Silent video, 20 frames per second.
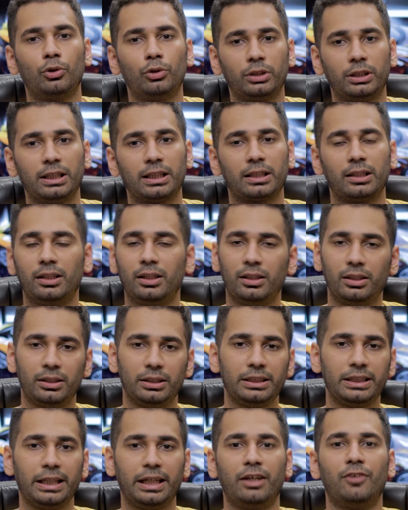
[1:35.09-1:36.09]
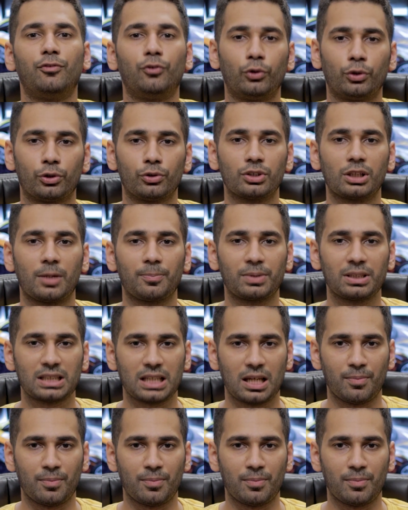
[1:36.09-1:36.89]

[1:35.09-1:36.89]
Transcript: खुद देखना ये है फोटोज आपके